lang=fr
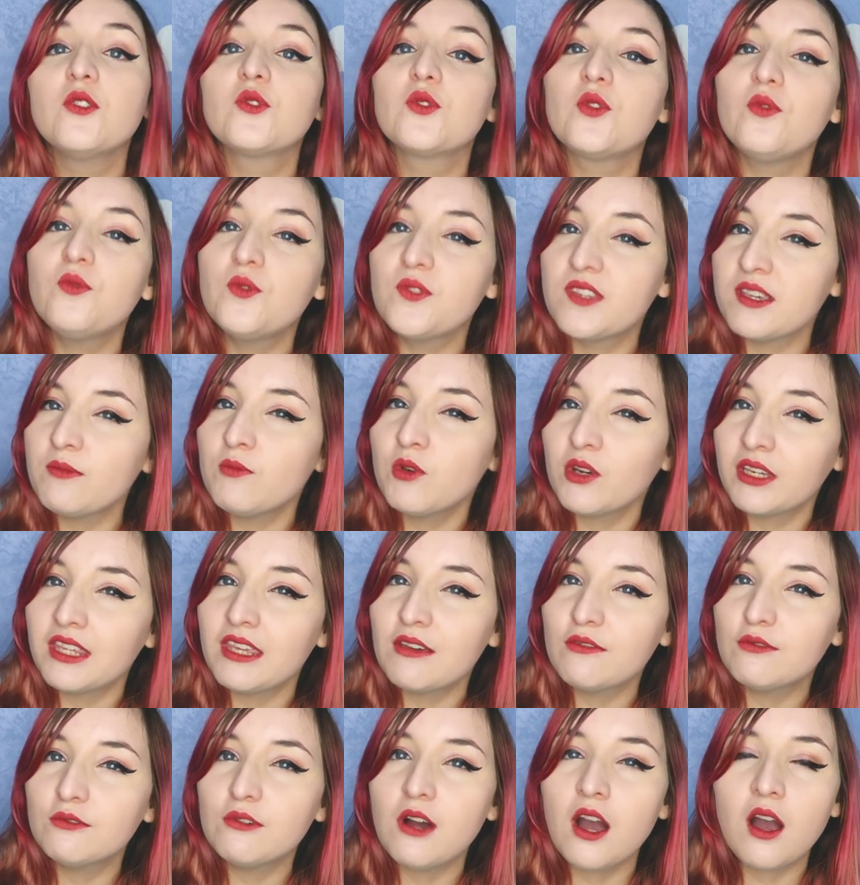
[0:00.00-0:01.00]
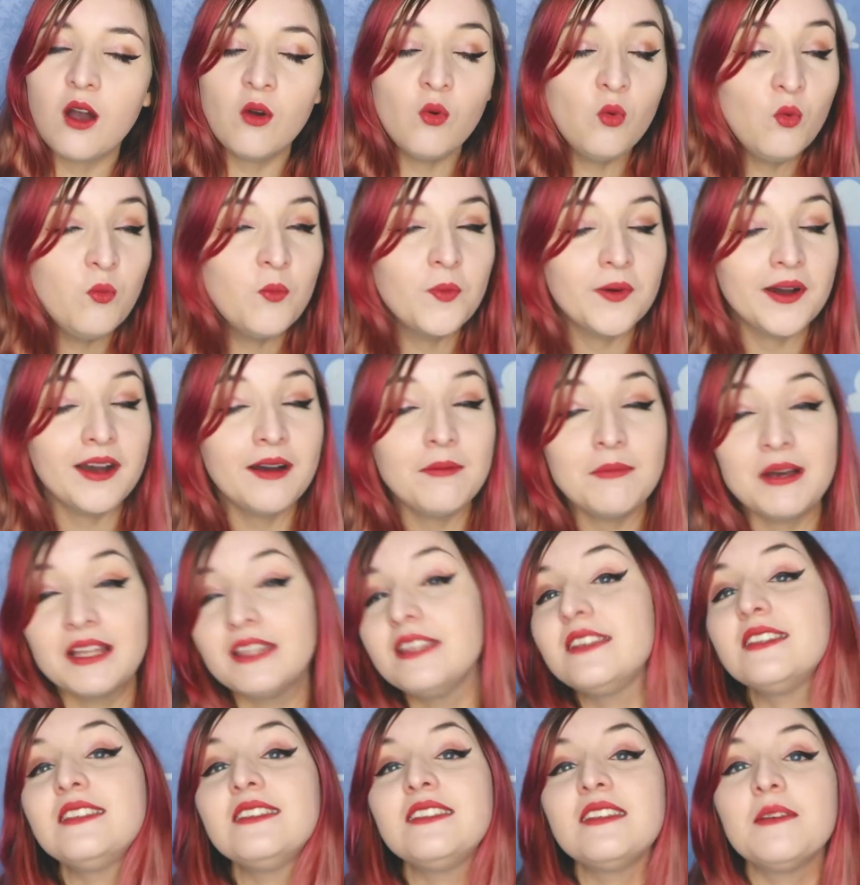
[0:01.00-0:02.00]
ce que vous aimeriez voir ou pas,
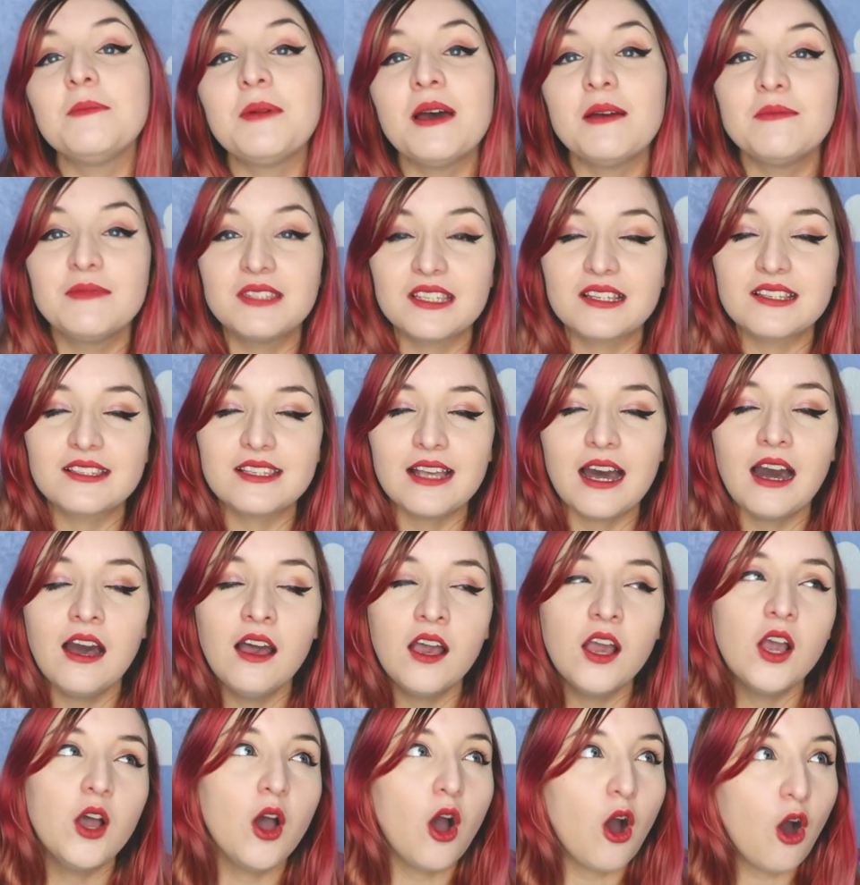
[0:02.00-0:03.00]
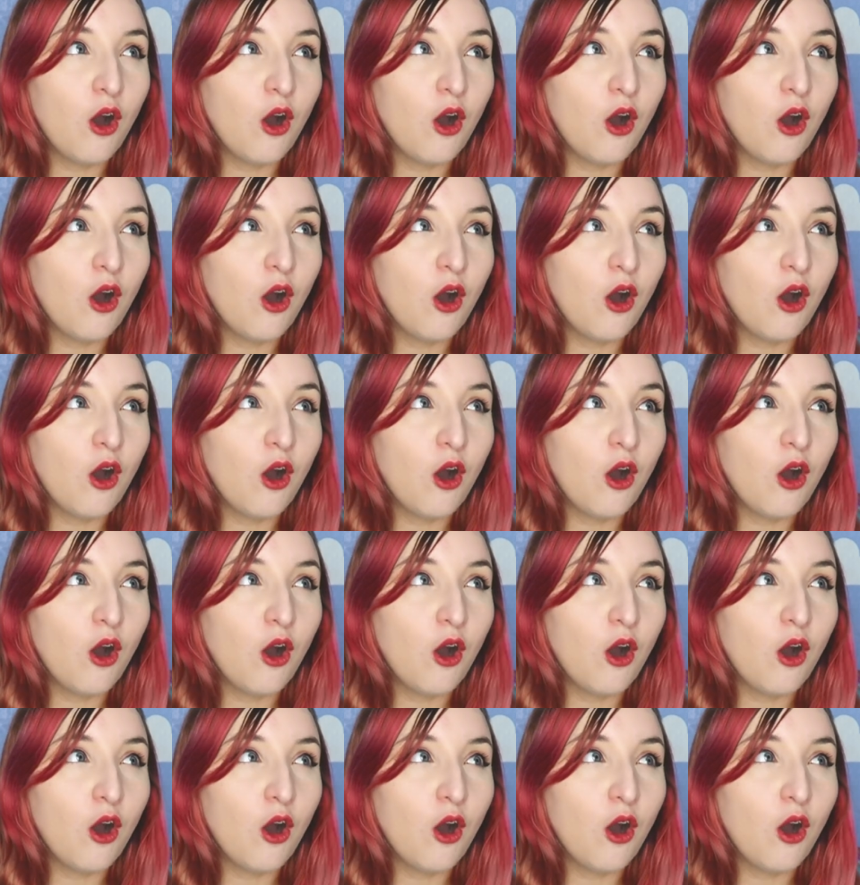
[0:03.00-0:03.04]
bah, n'hésitez pas à me dire ça.